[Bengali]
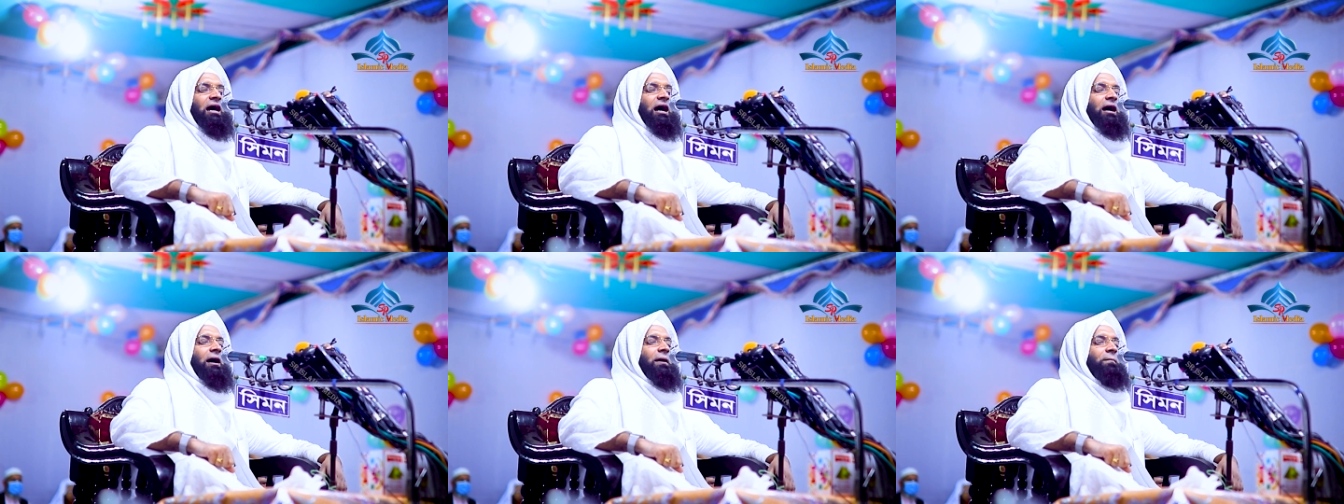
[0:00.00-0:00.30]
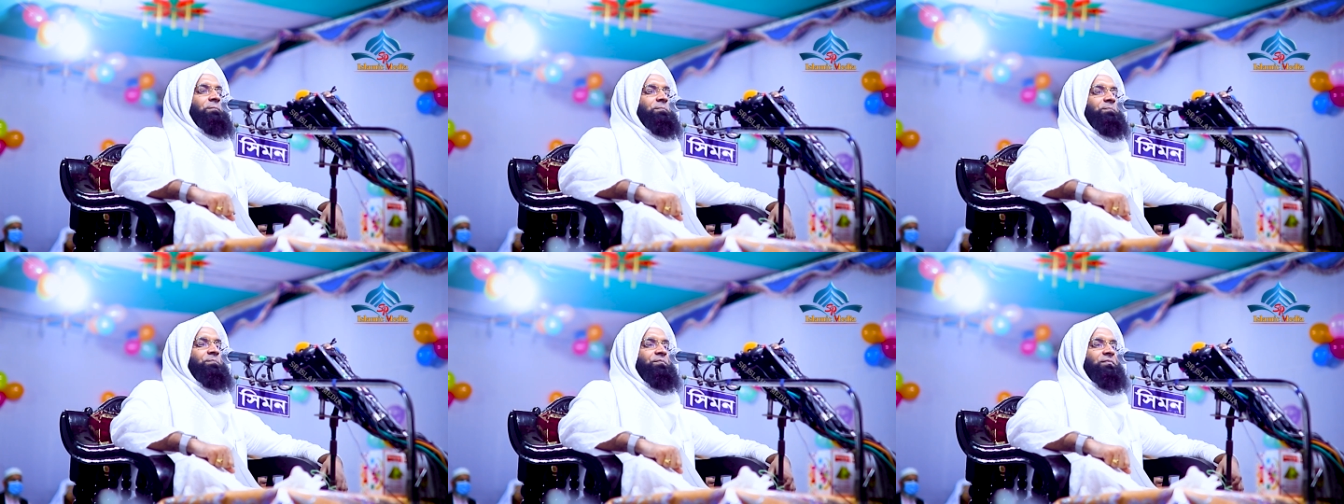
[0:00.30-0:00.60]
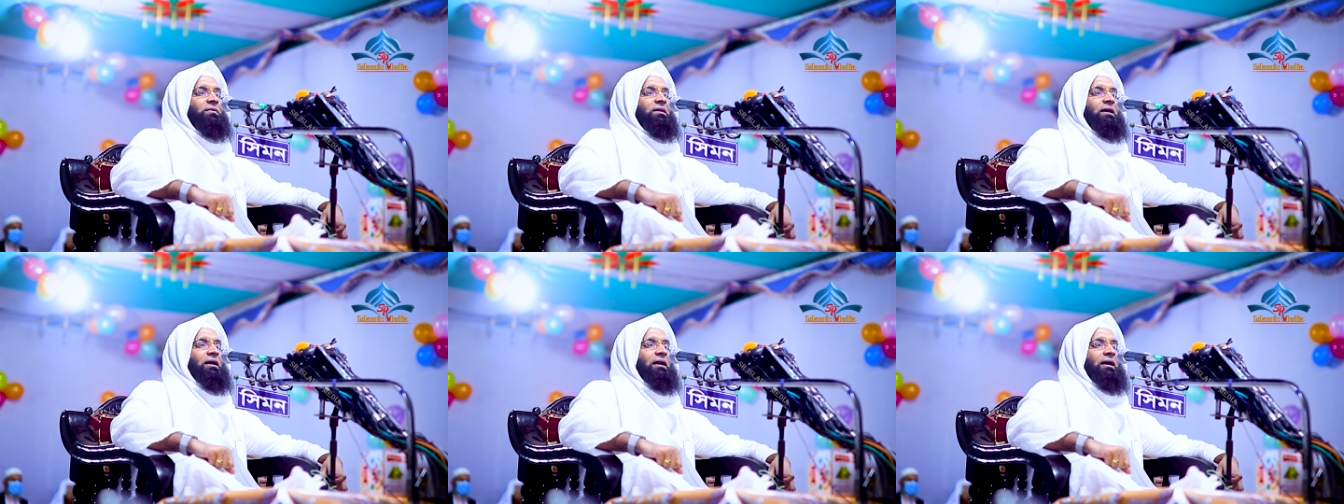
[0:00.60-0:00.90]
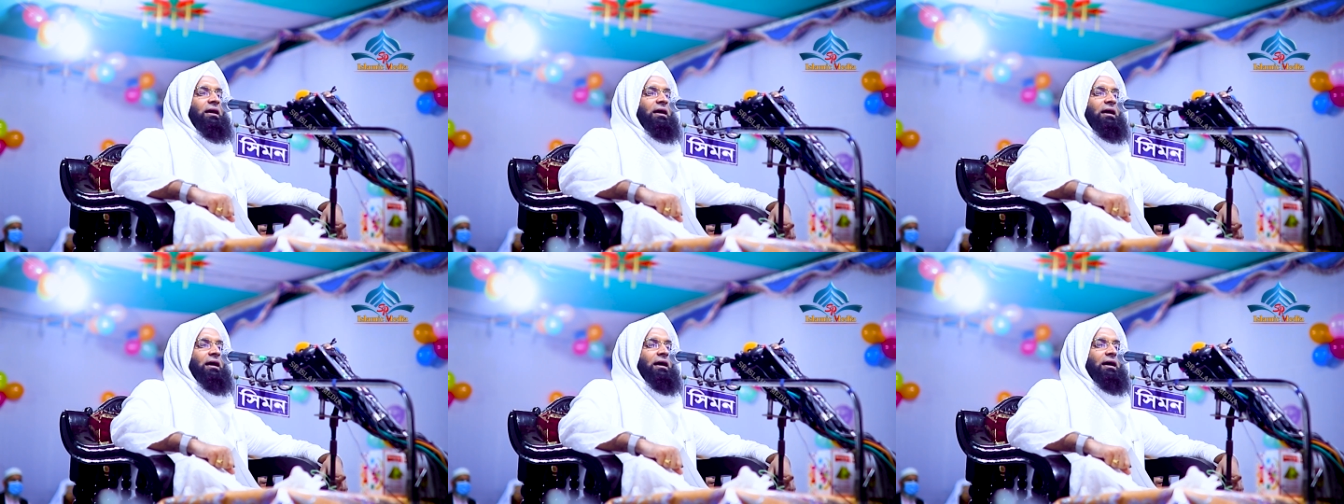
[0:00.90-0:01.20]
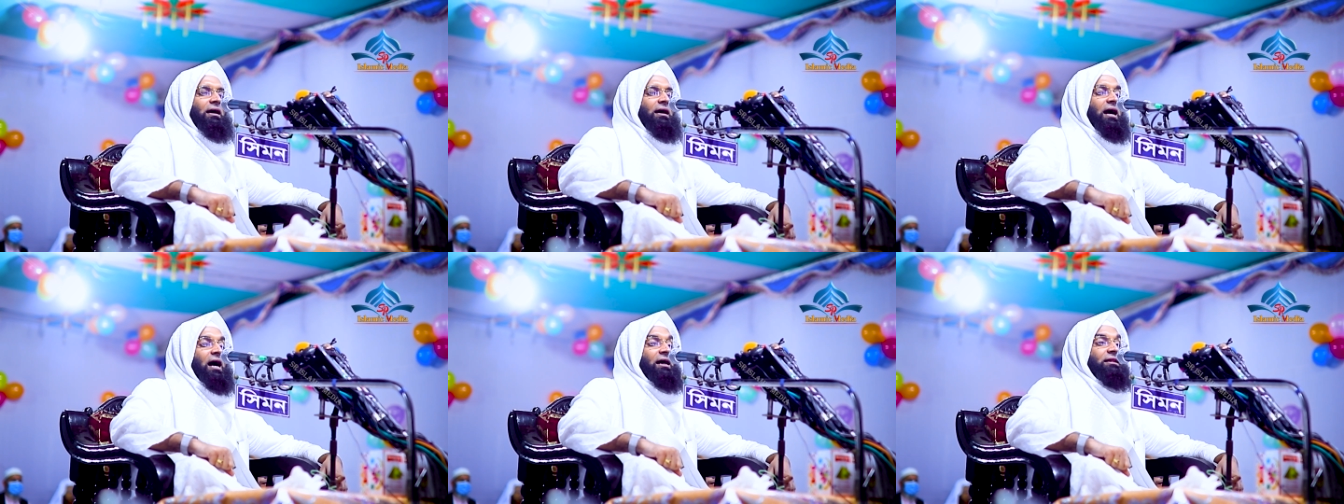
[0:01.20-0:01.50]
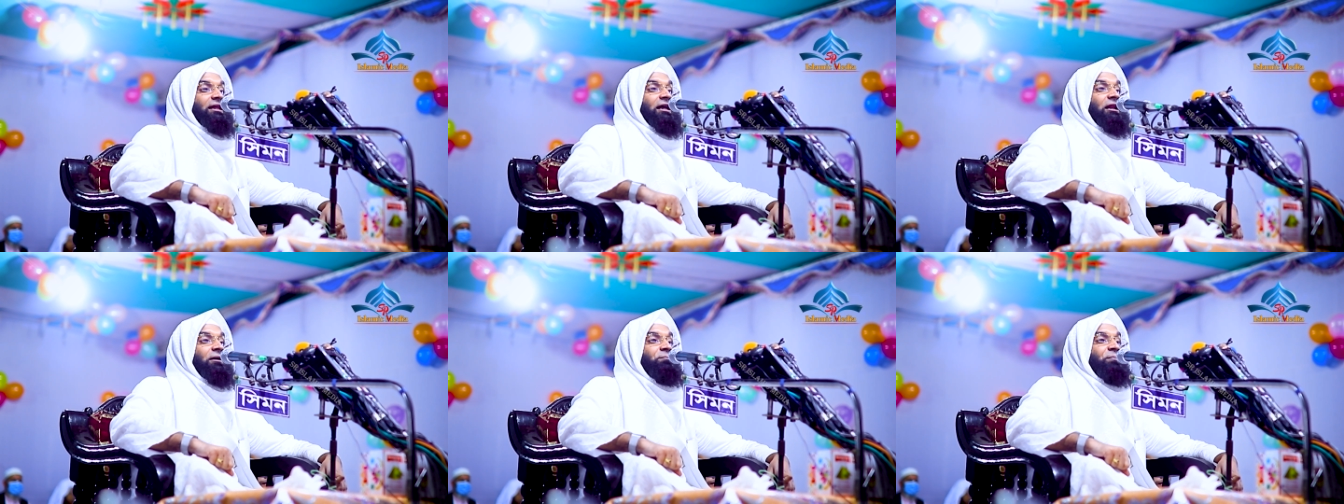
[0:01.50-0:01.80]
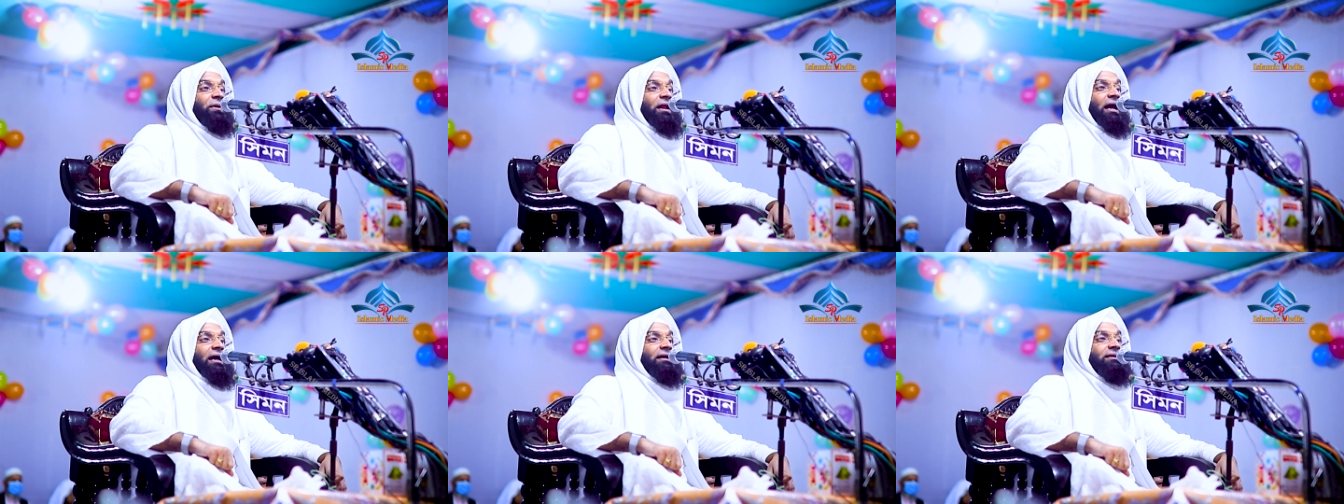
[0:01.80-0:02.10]
দিলাম কাদের
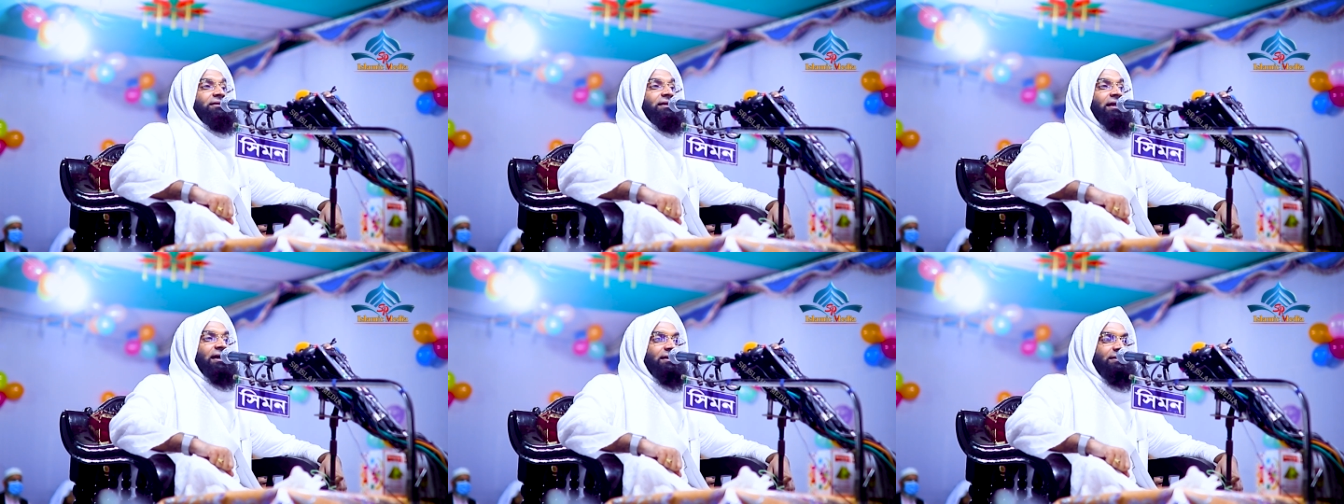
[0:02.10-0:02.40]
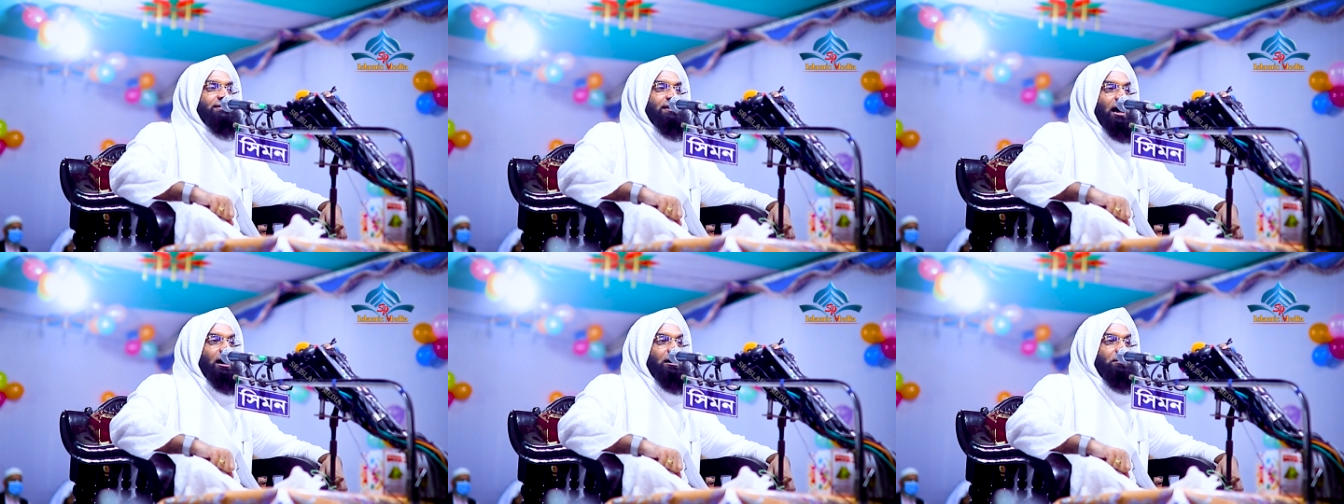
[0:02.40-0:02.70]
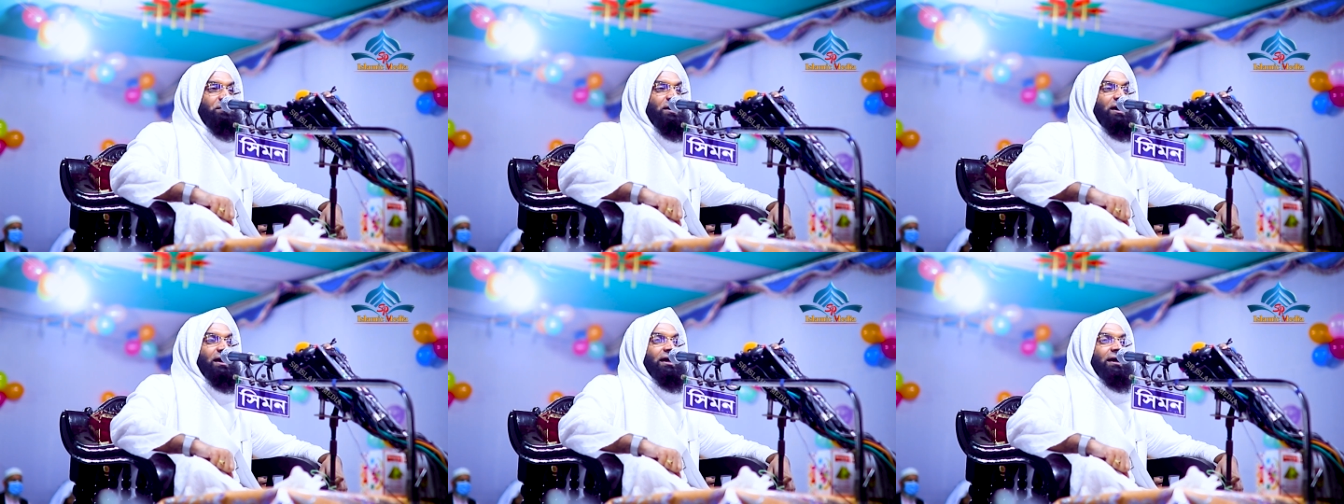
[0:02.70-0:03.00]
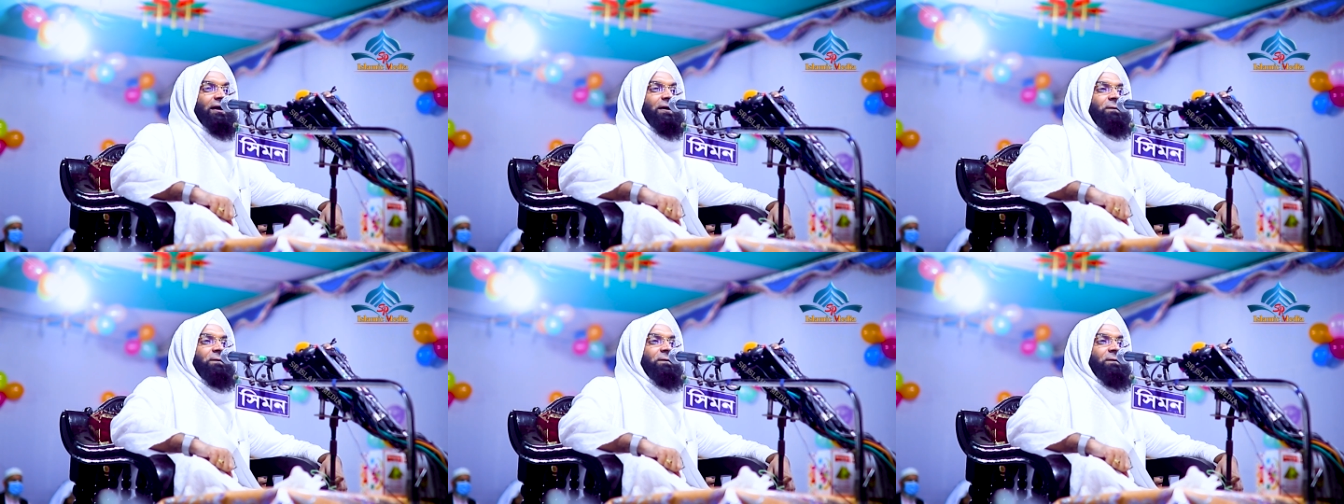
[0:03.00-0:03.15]
ব্রেক ঠিক থাকবে